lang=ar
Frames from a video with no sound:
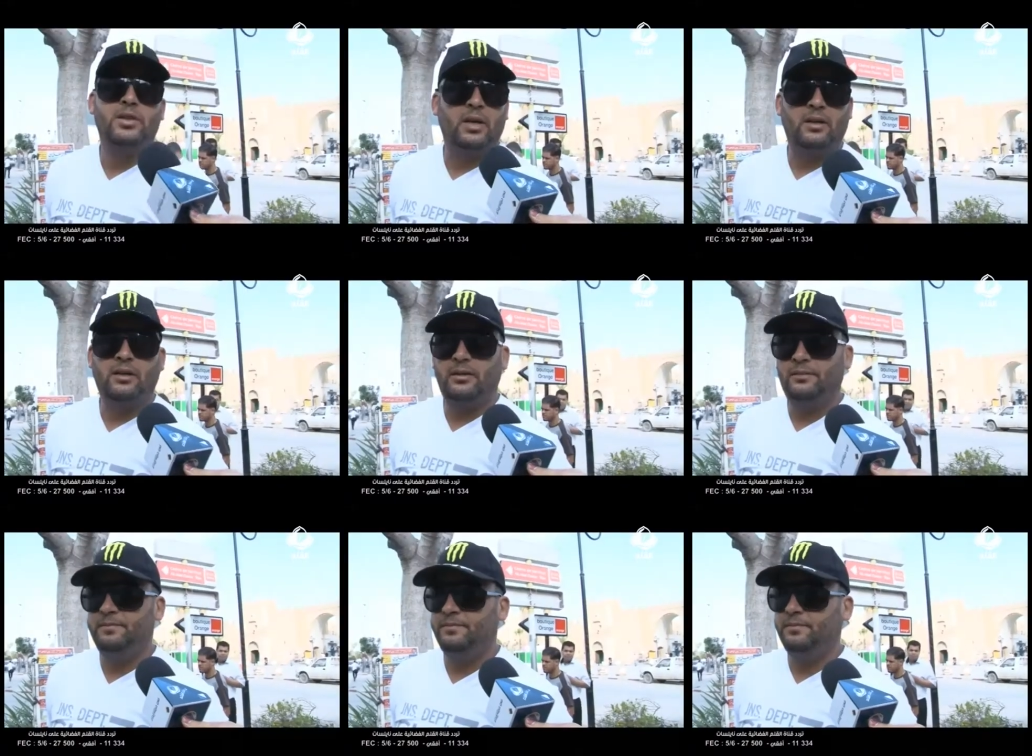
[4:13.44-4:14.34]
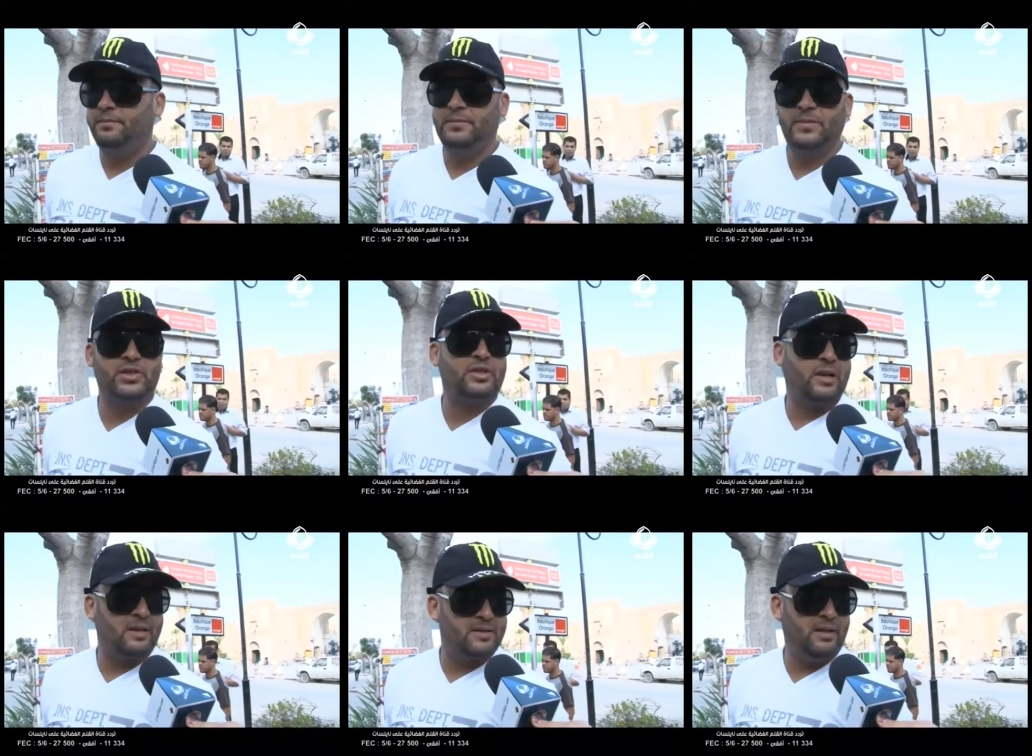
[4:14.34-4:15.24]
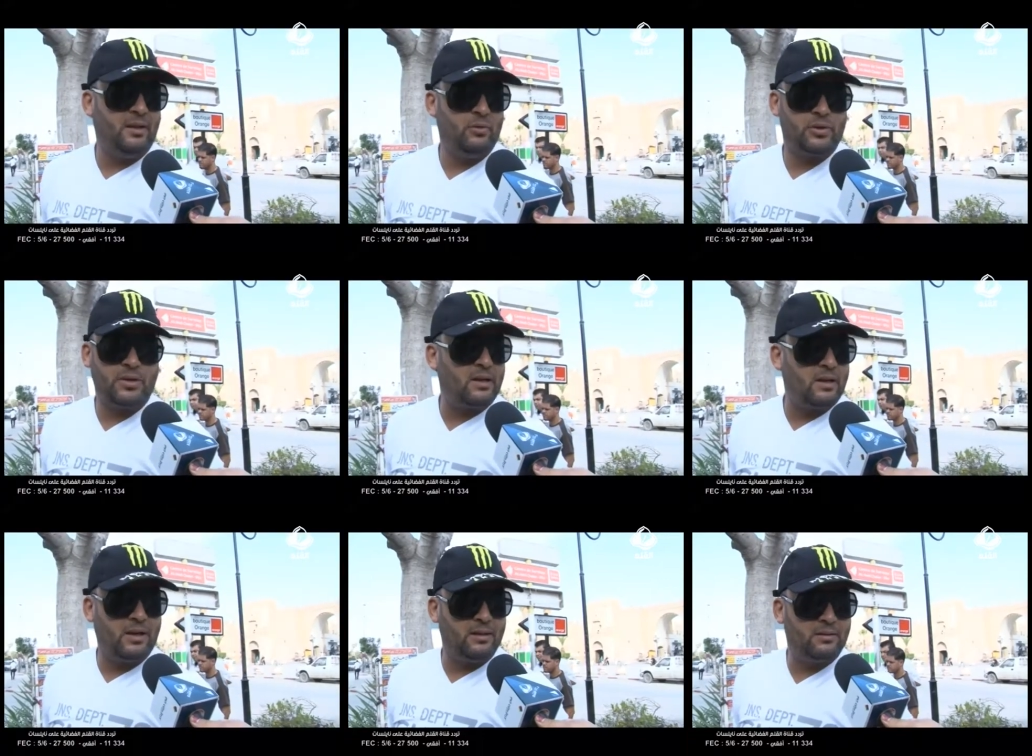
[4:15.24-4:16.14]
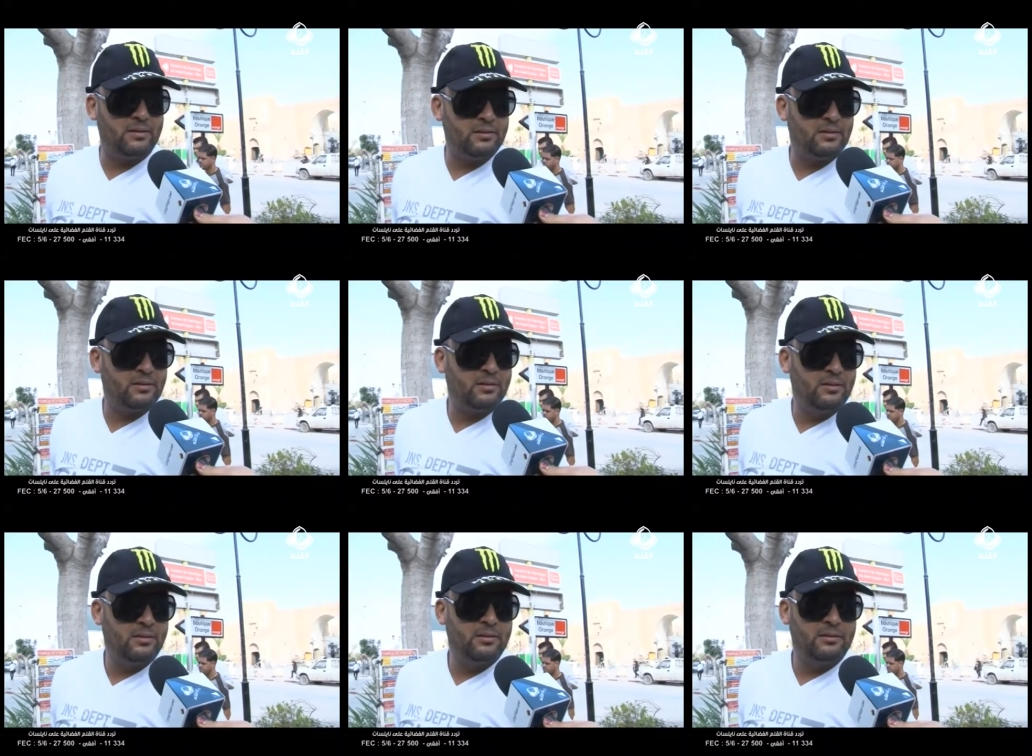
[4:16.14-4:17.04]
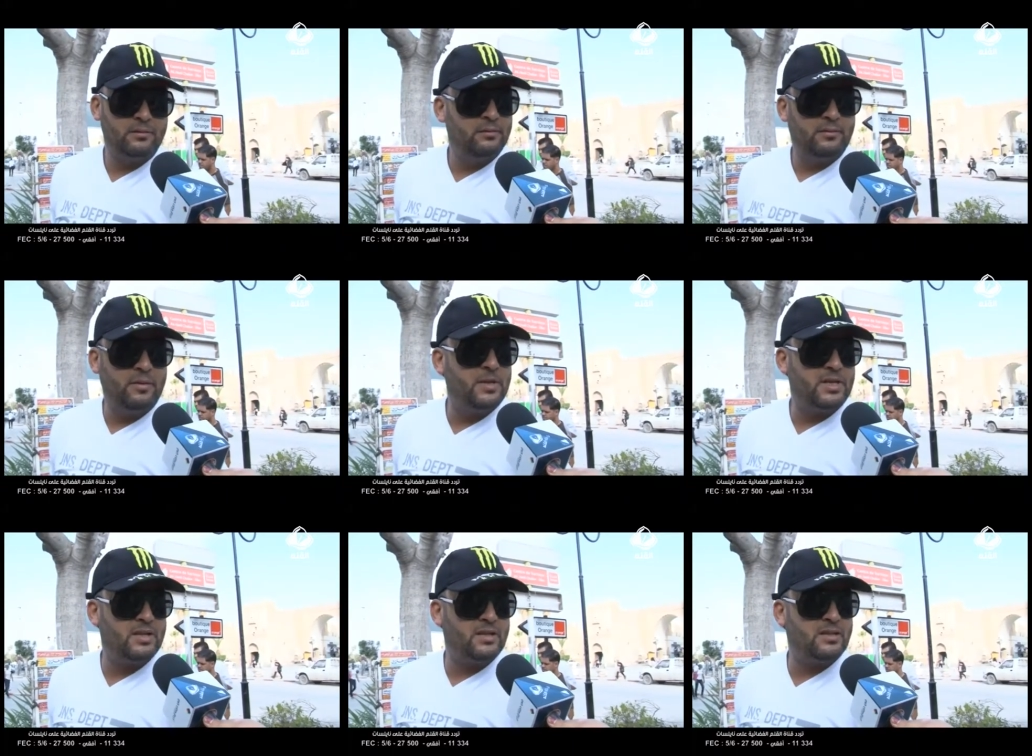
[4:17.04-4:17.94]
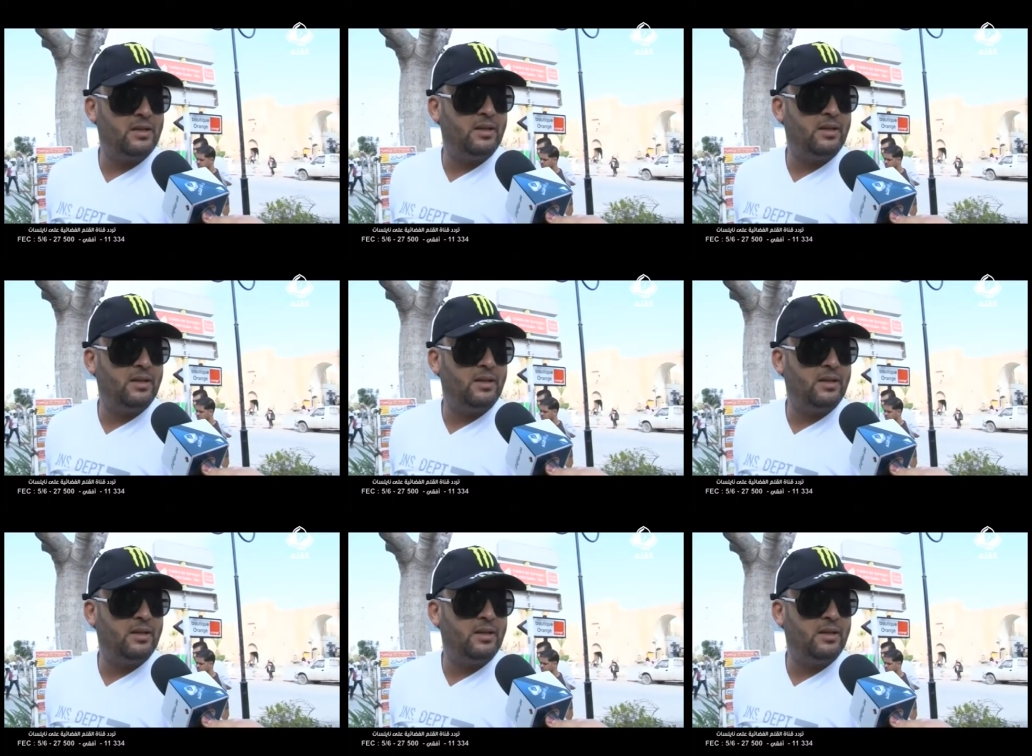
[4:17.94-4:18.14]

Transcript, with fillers: نشكك شطر صحيح وشطر غلط فماش حاجه